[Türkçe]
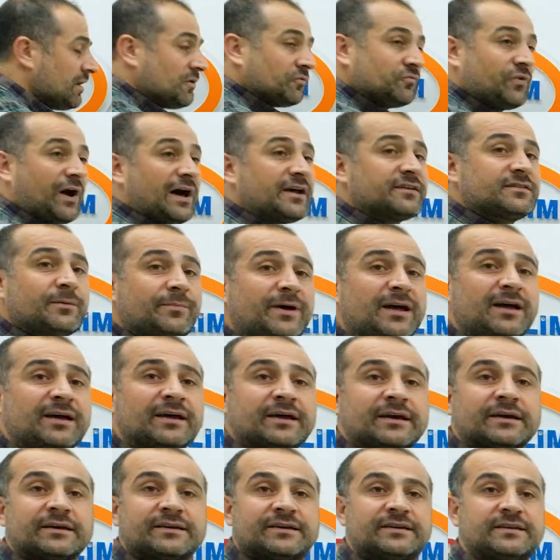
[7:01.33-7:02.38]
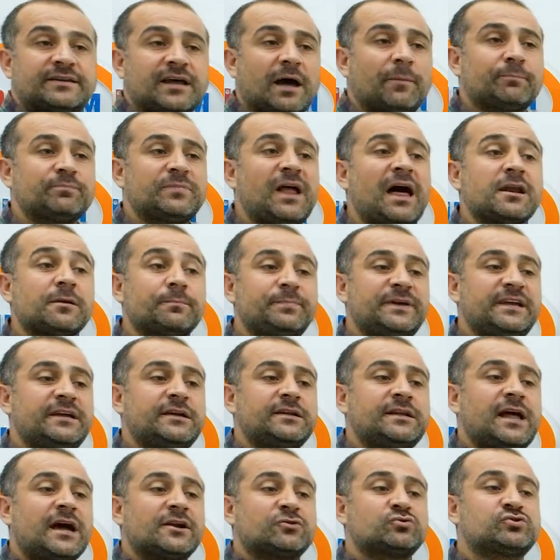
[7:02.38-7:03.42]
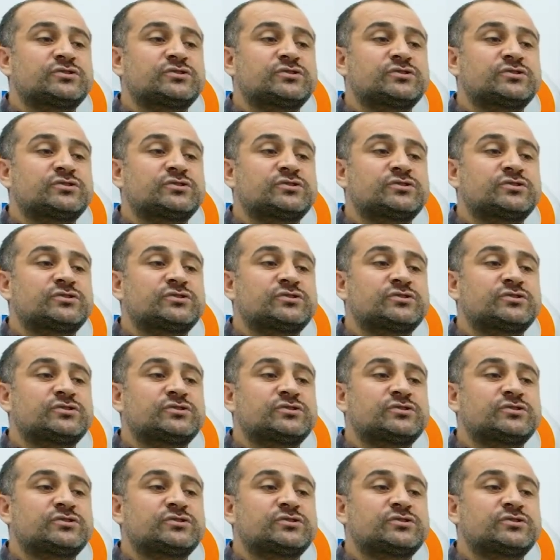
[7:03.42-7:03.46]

Vardama kitaplar, bilgiler